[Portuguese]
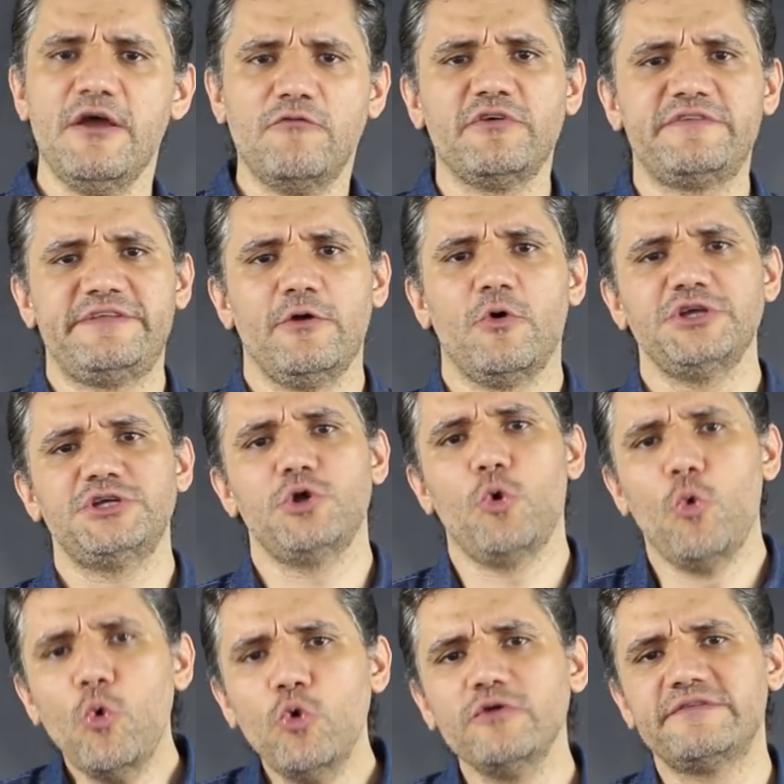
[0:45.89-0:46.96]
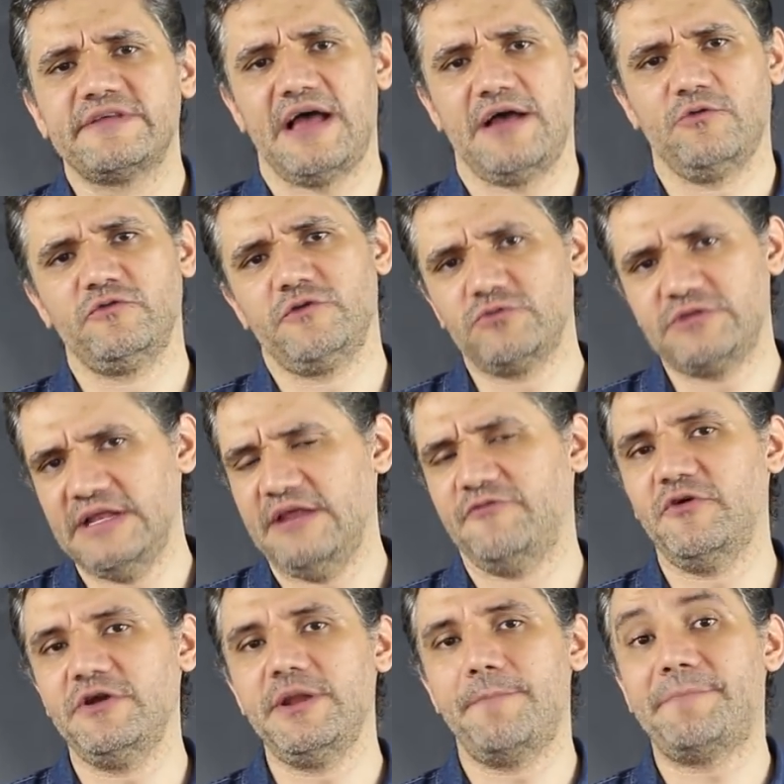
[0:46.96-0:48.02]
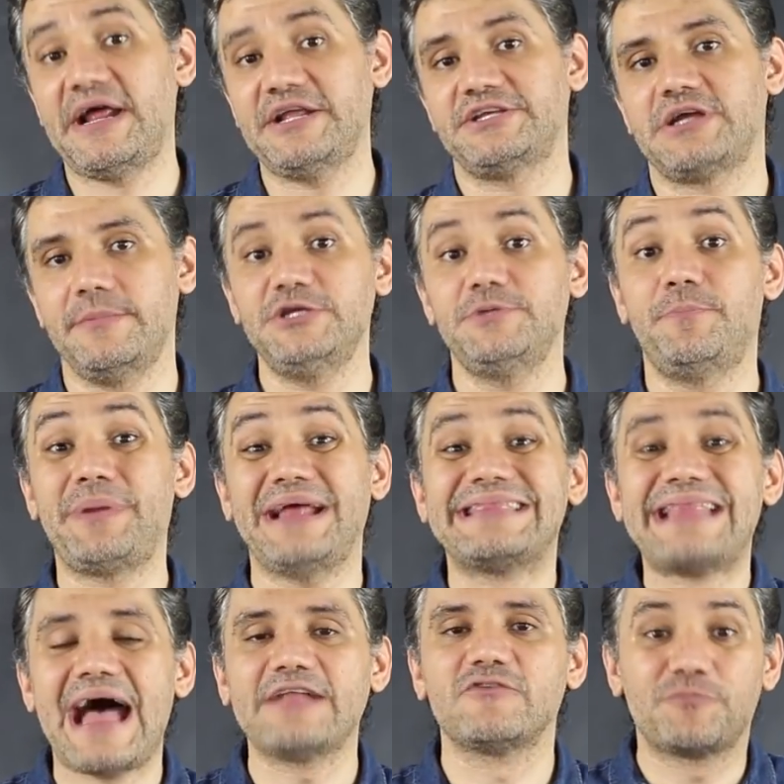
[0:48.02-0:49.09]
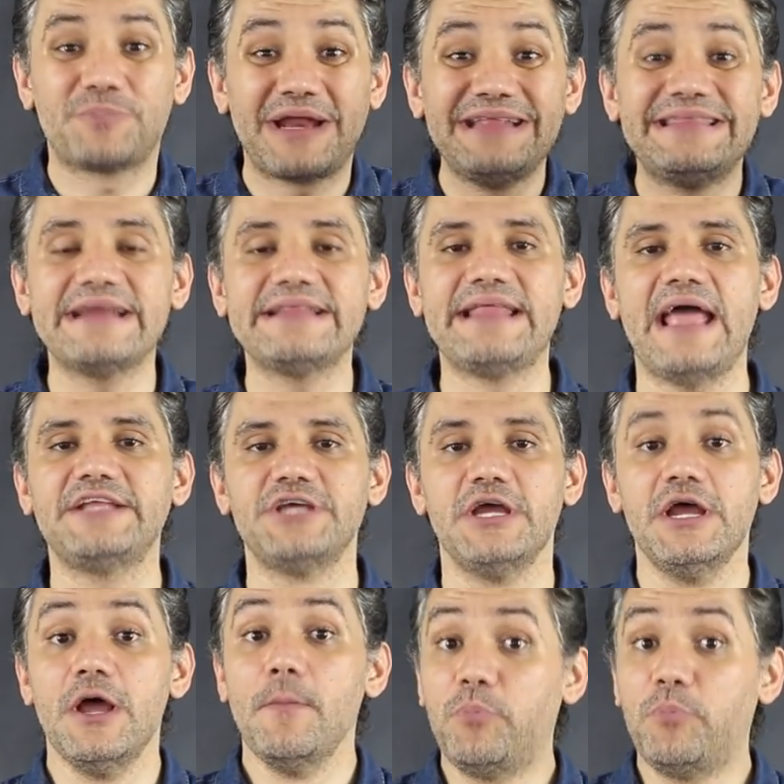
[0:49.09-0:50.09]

Você hoje usa o seu telefone praticamente para dados, para internet.